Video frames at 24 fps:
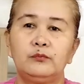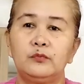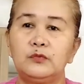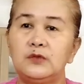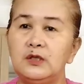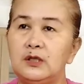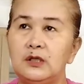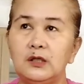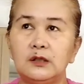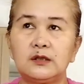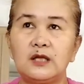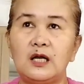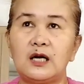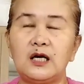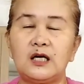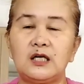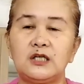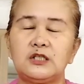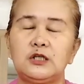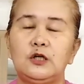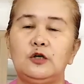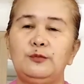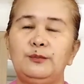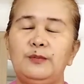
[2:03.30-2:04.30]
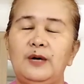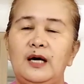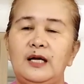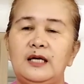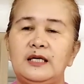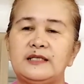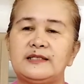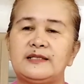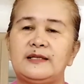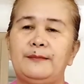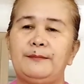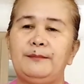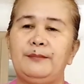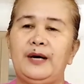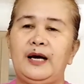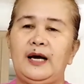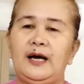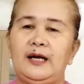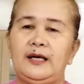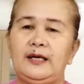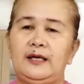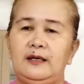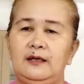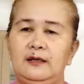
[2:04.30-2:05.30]
hindi na talaga siya umaalis ng
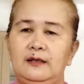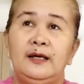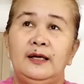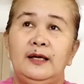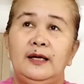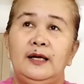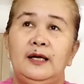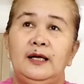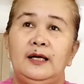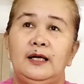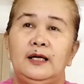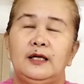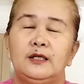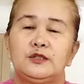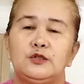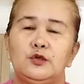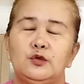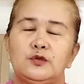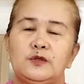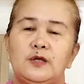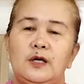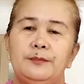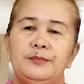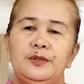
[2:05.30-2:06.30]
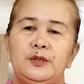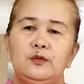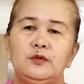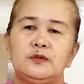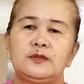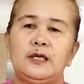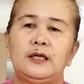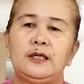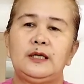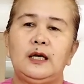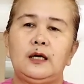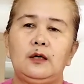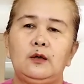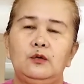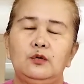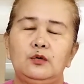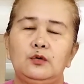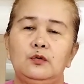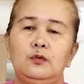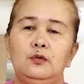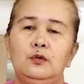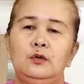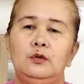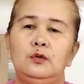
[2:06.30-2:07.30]
bahay. So, sabi ko sa anak
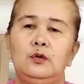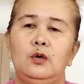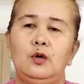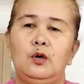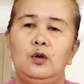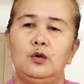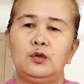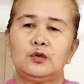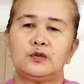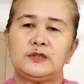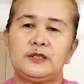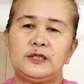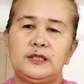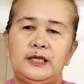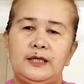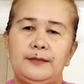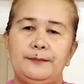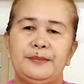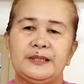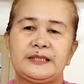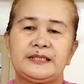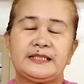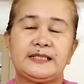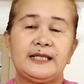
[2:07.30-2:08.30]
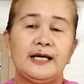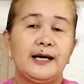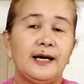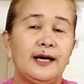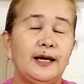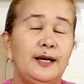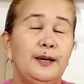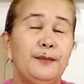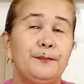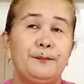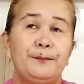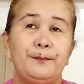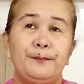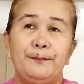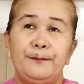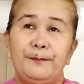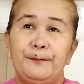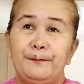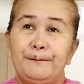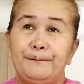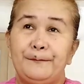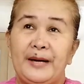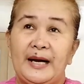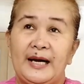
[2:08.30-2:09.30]
ko, o sige, basta
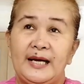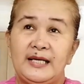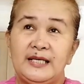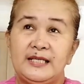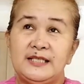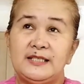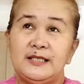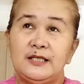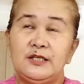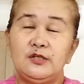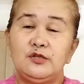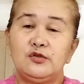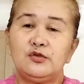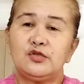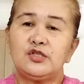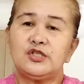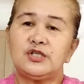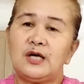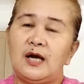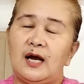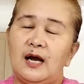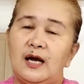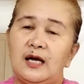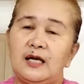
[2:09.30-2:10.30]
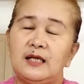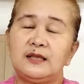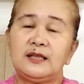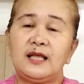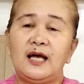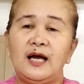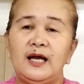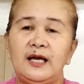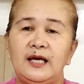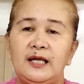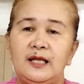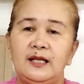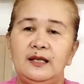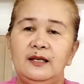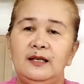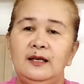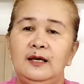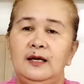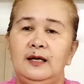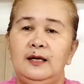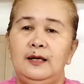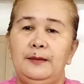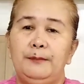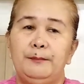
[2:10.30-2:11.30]
paalisin niyo siya dahil
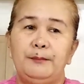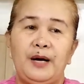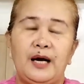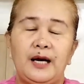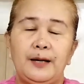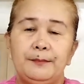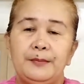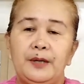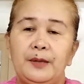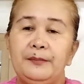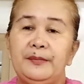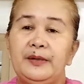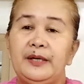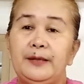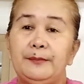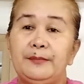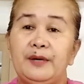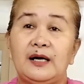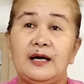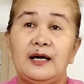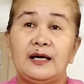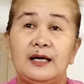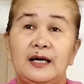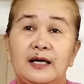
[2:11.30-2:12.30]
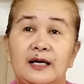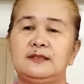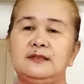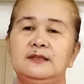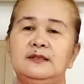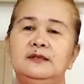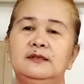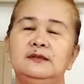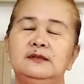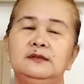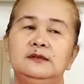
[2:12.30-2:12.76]
baka mamaya makakagat.